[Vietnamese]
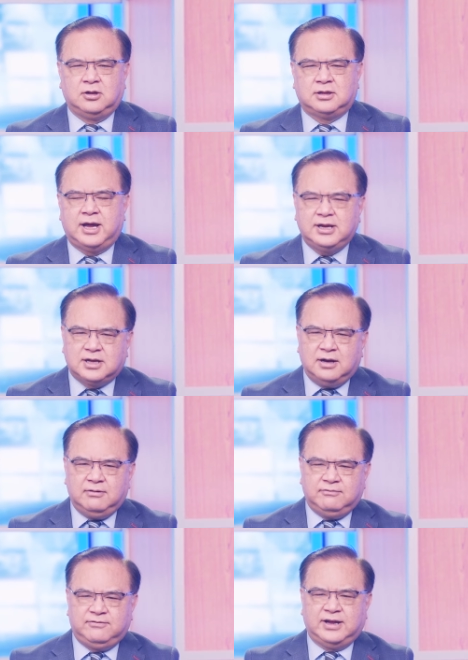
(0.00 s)
Do Thái
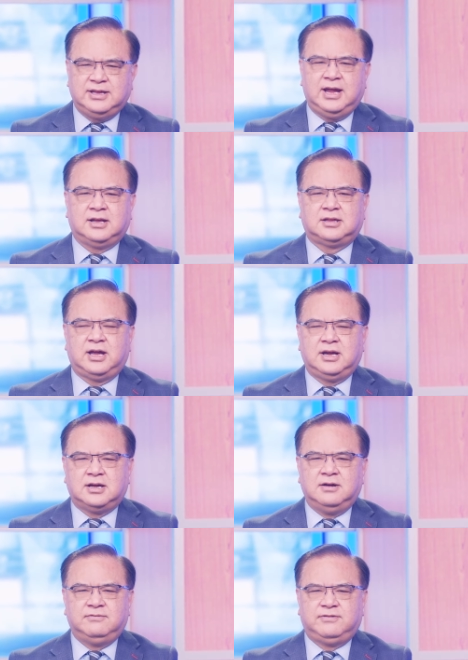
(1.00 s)
cần phải nhẹ tay,
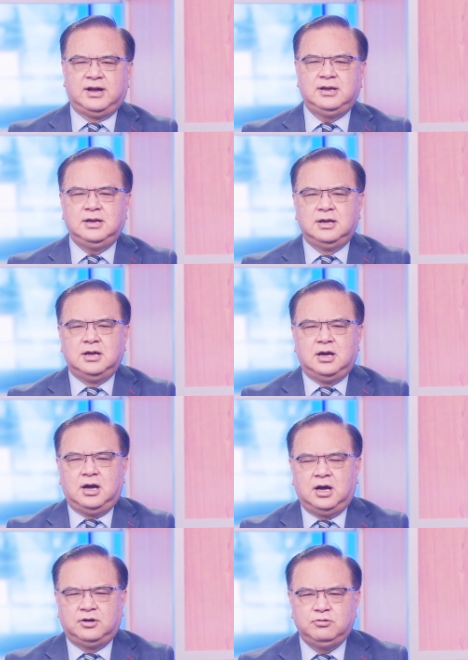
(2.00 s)
cần phải
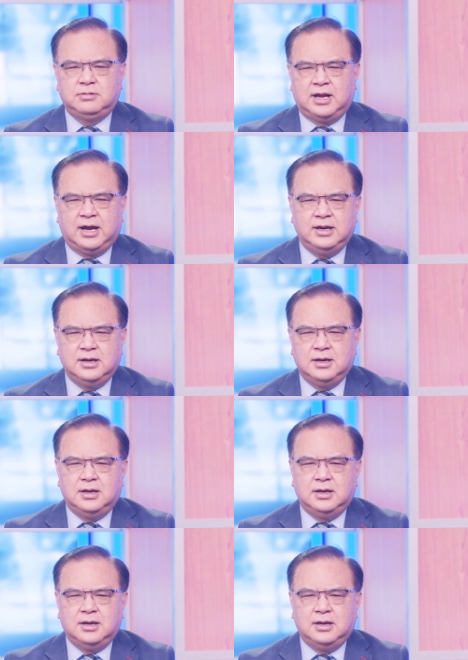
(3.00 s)
uh, rút lại